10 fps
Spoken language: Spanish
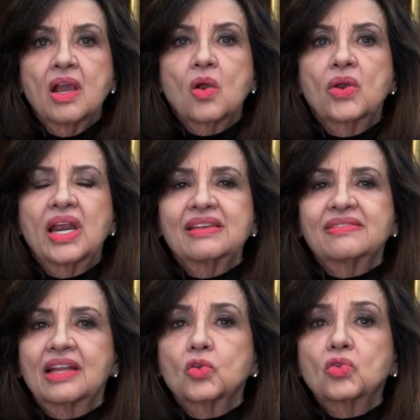Con el
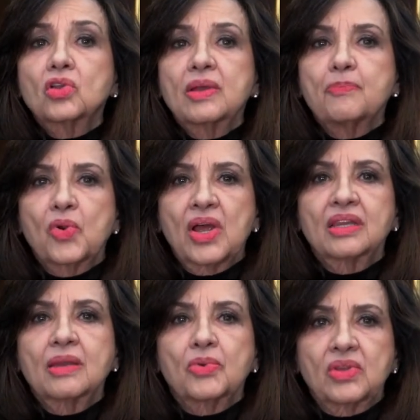Estatuto
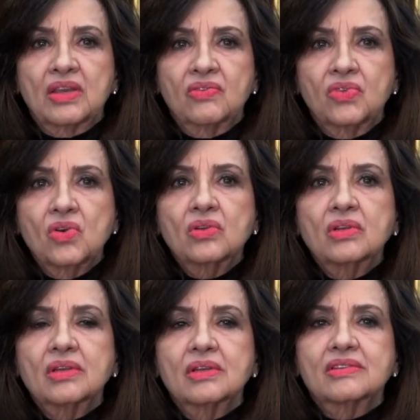Temporal de
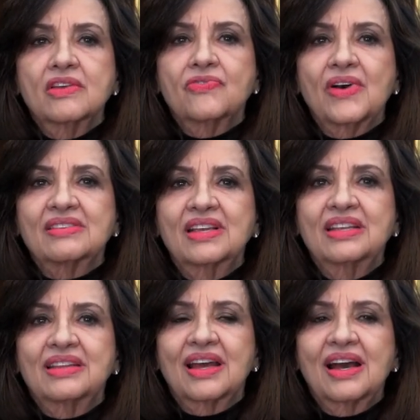Protección se
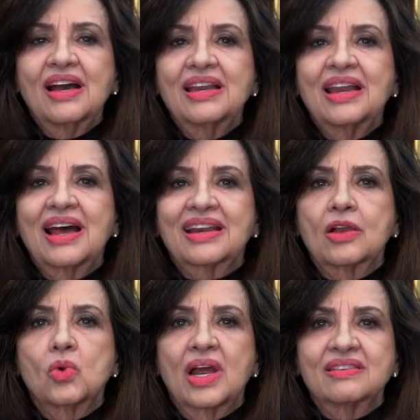facilitará la
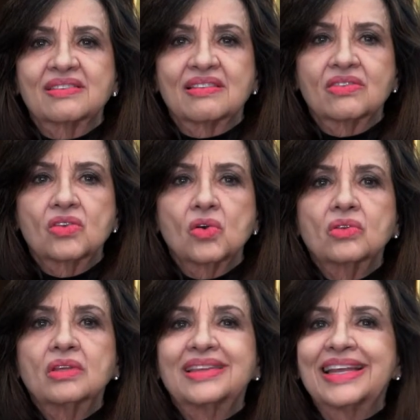
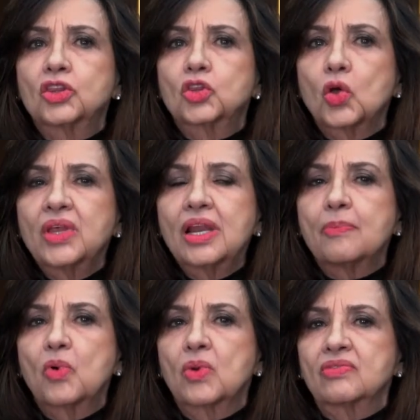regularización de toda
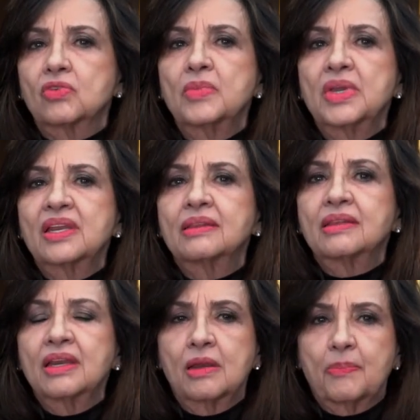la población
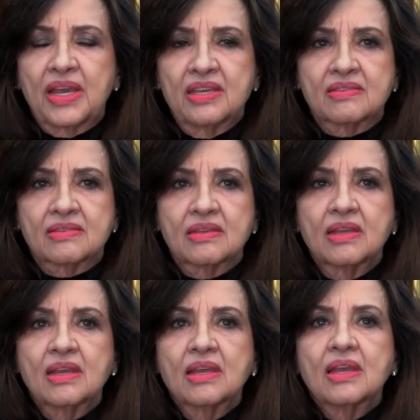migrante en el país
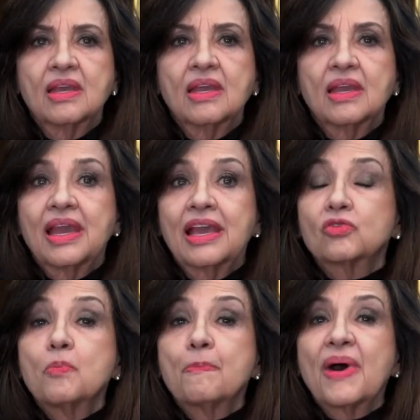
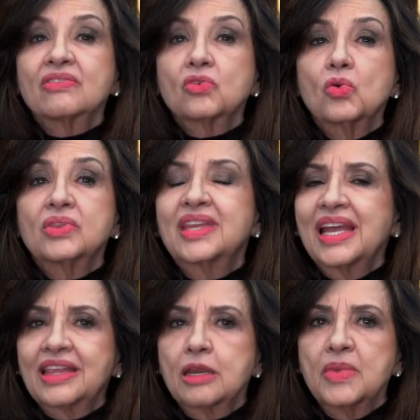es un paso
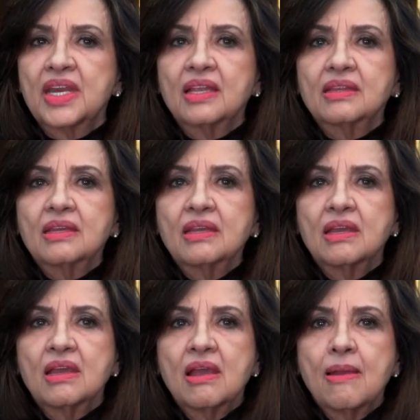determinante
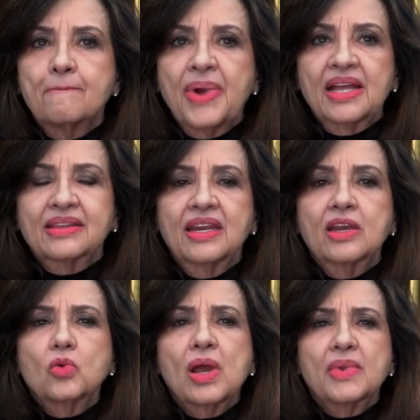para
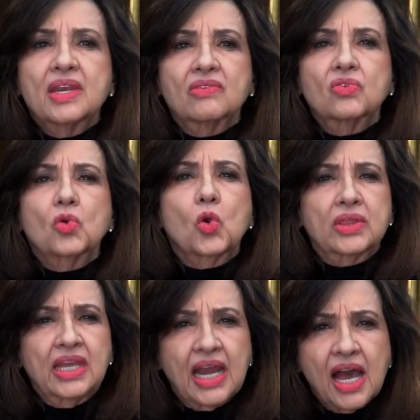tener una migración
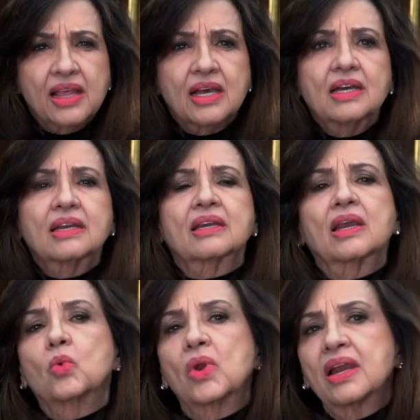ordenada,
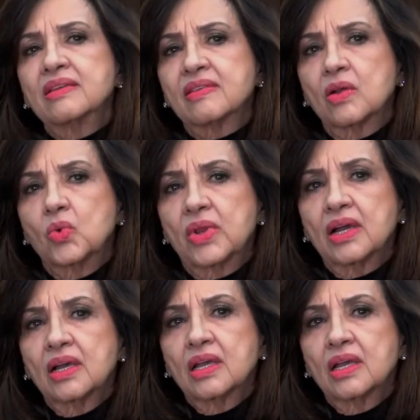regular y segura.